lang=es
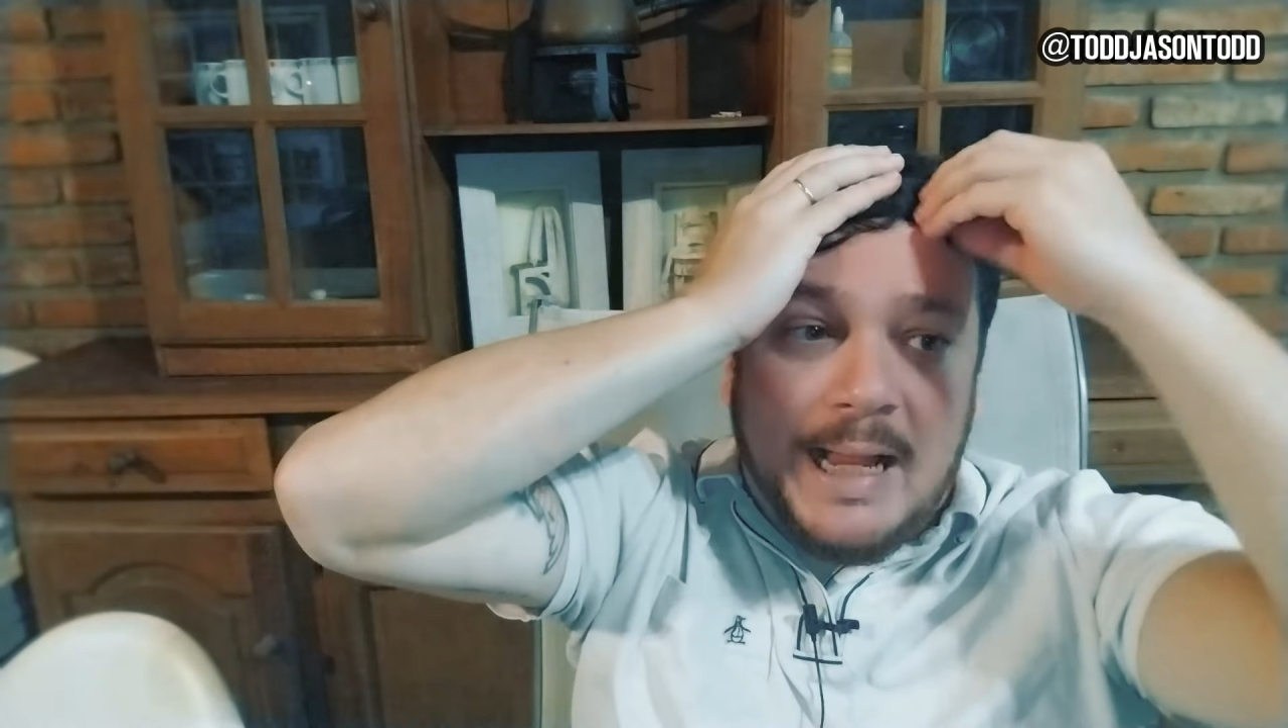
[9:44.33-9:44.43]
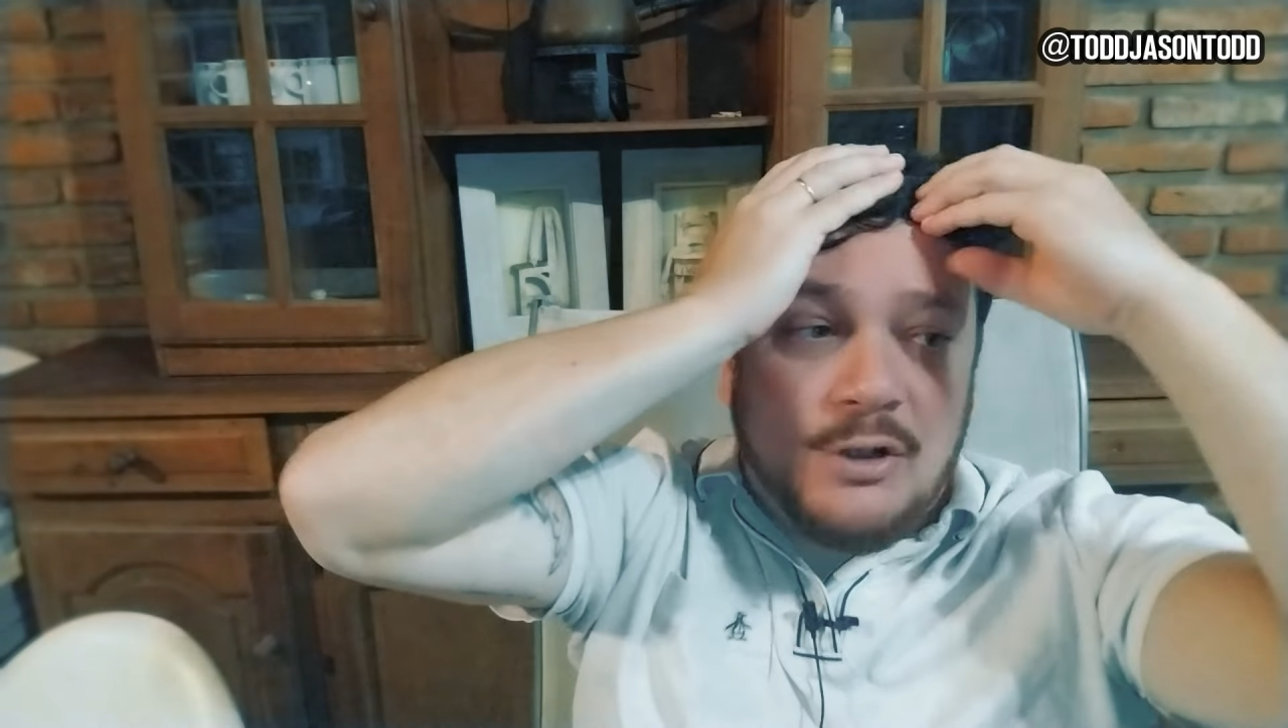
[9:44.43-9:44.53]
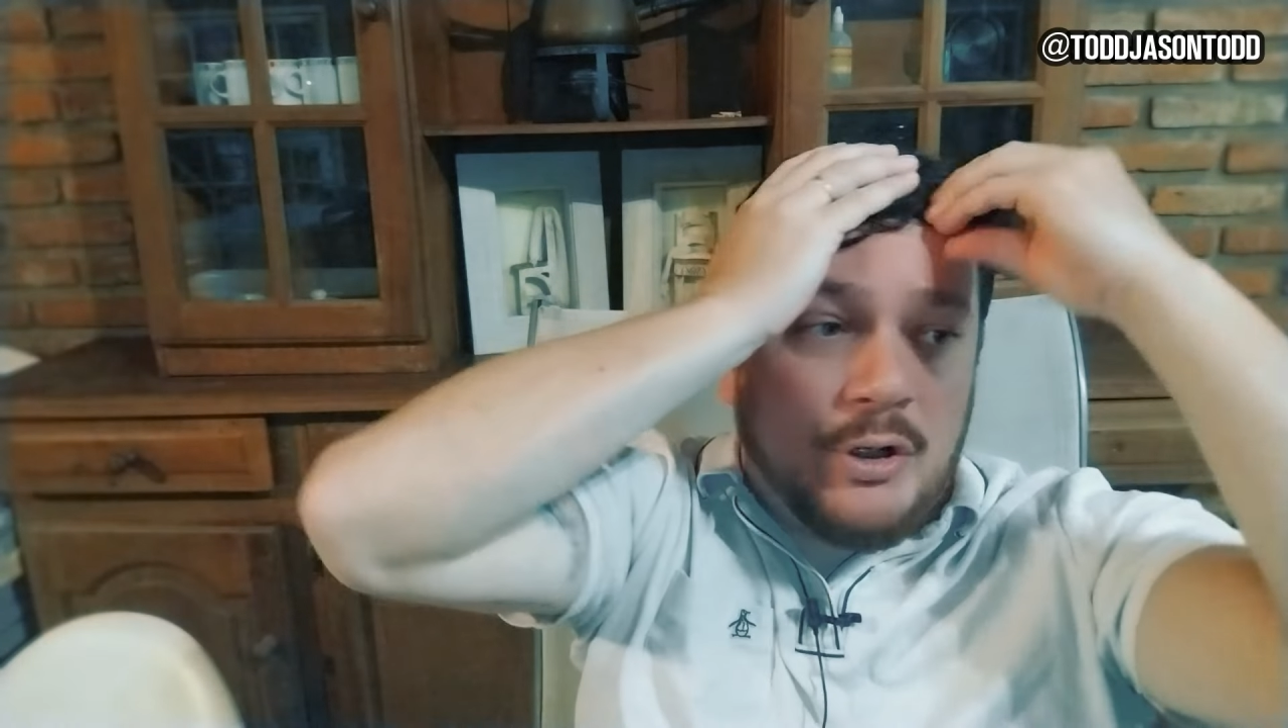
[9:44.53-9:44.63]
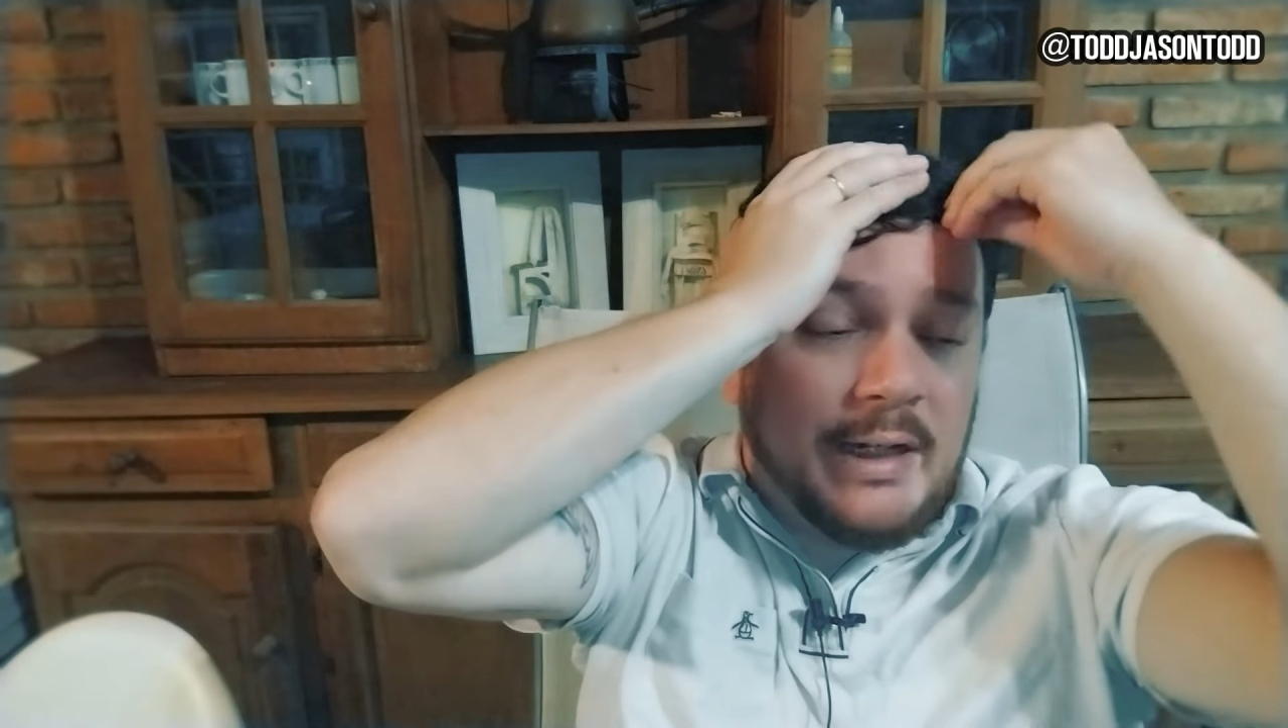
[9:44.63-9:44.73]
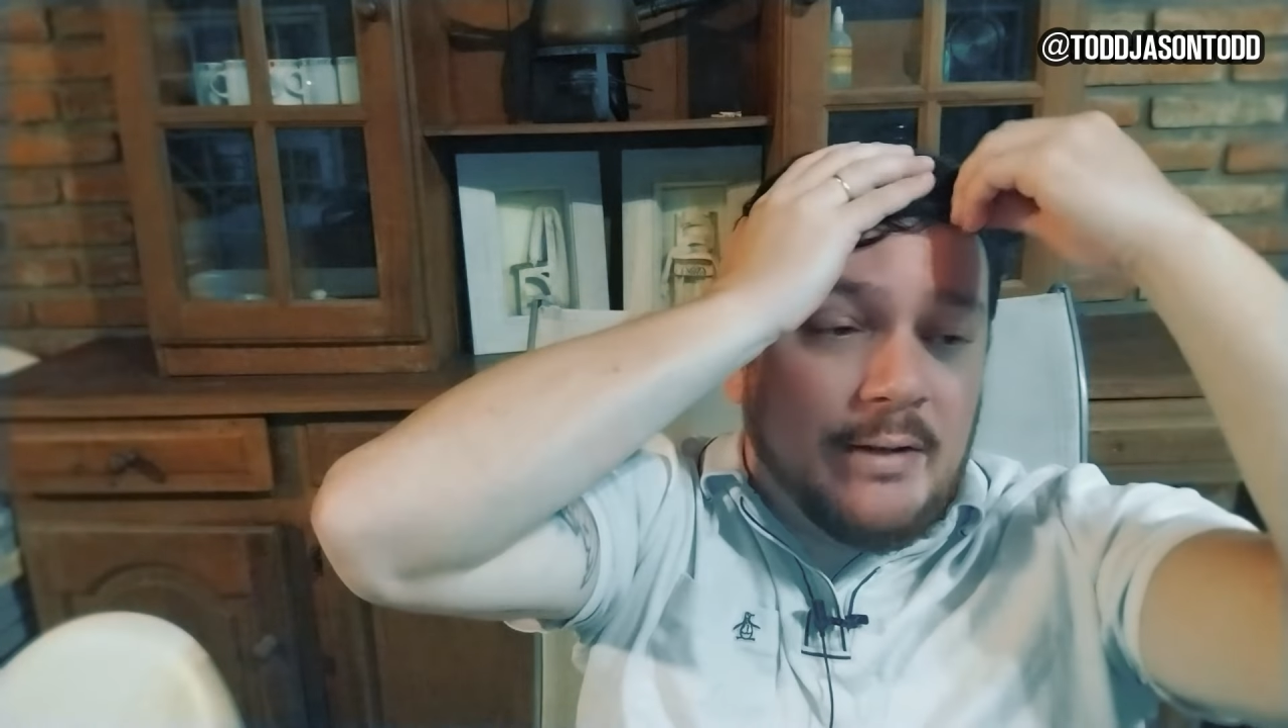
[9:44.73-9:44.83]

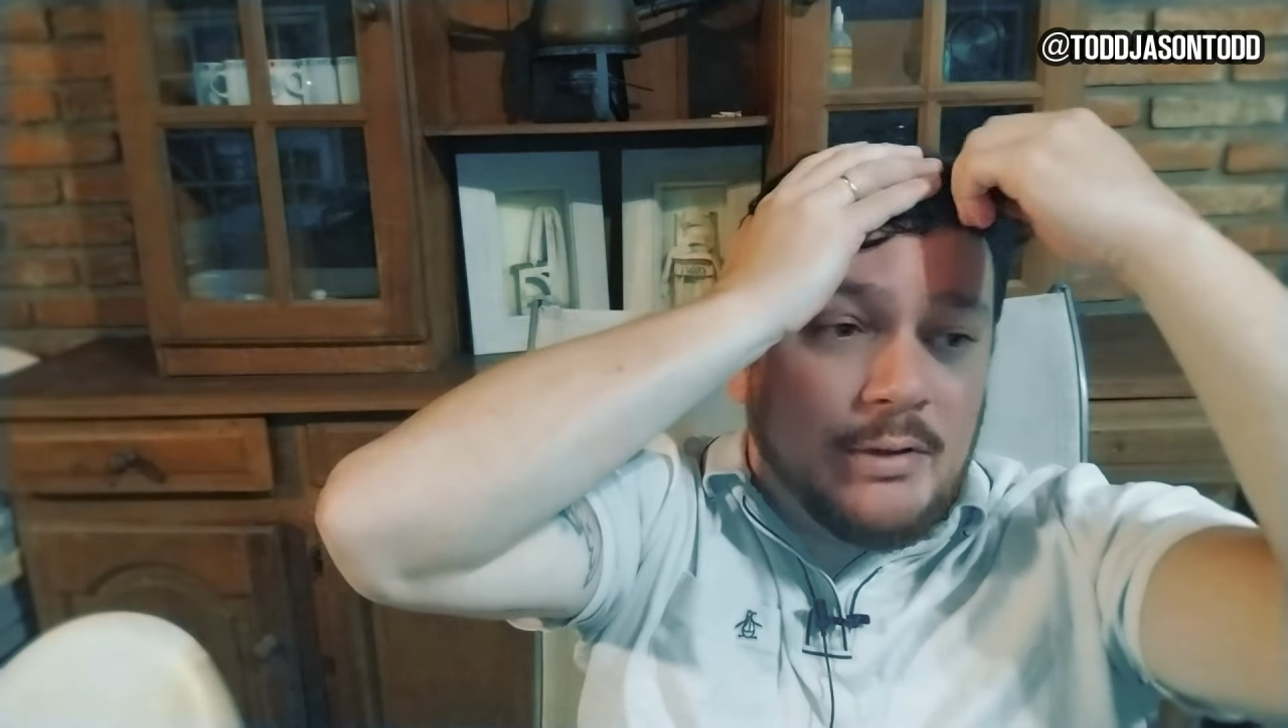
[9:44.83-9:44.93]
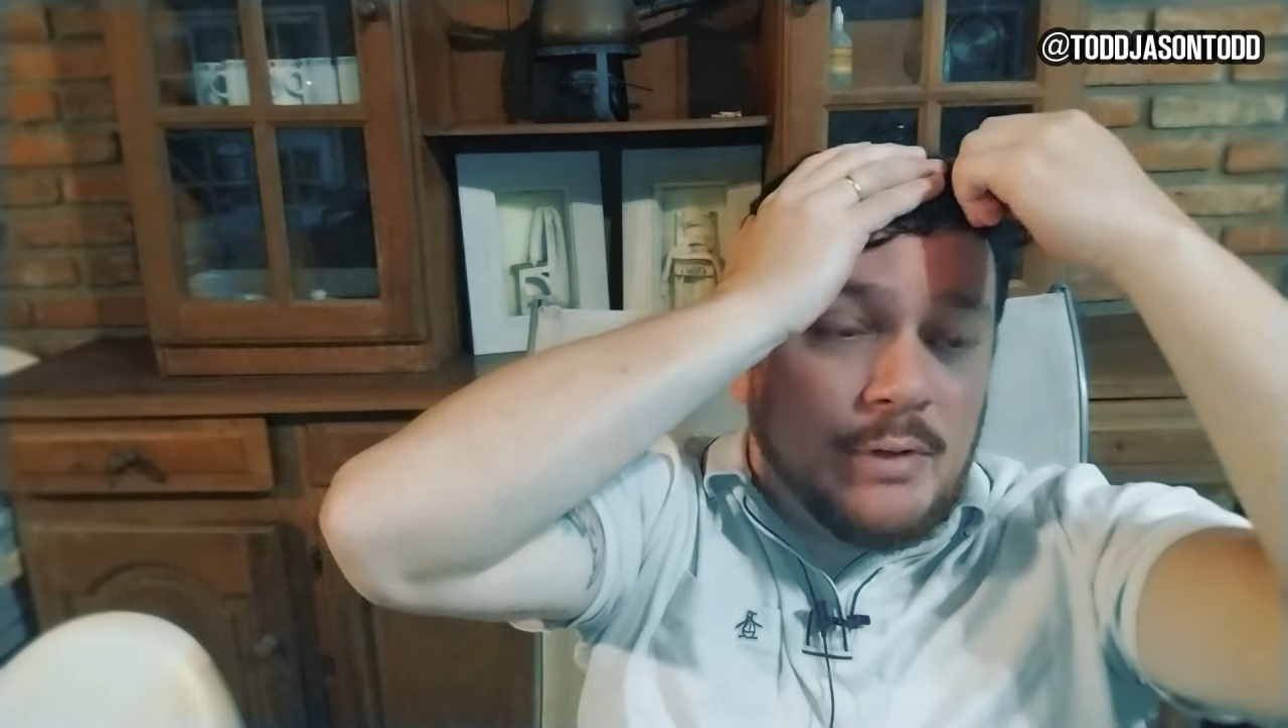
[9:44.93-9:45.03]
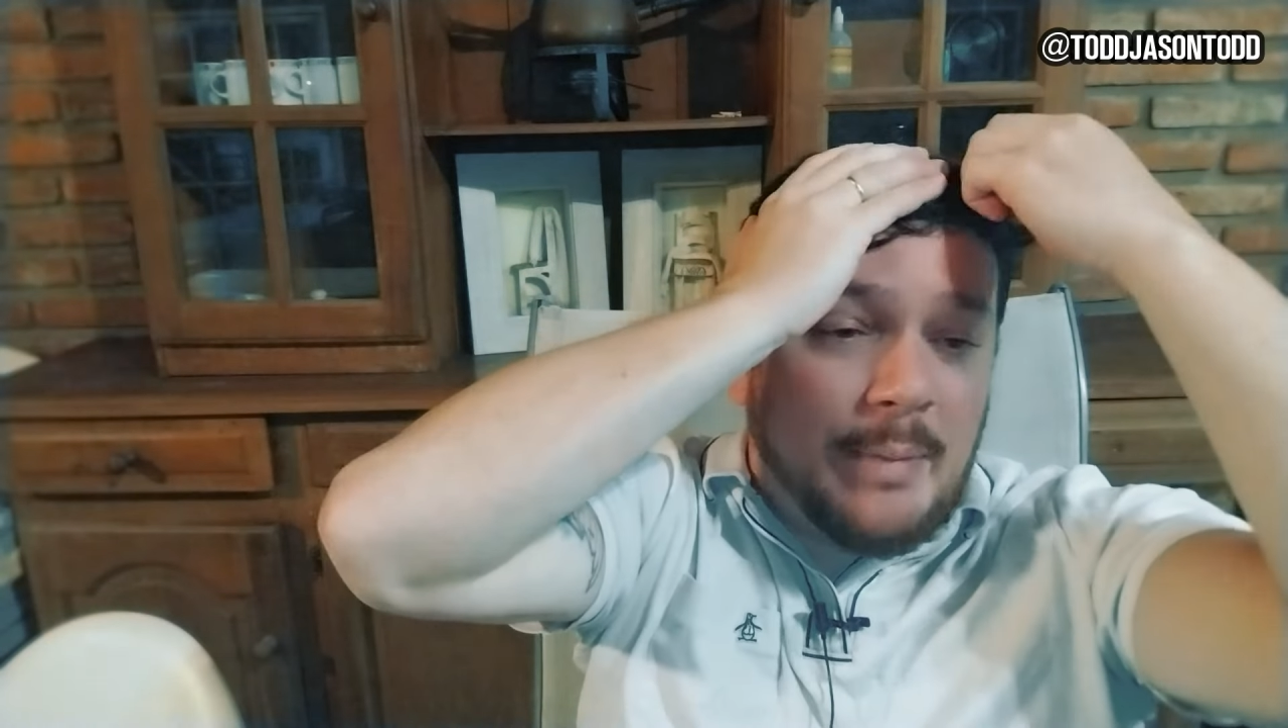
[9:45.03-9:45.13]
Yo quería ver una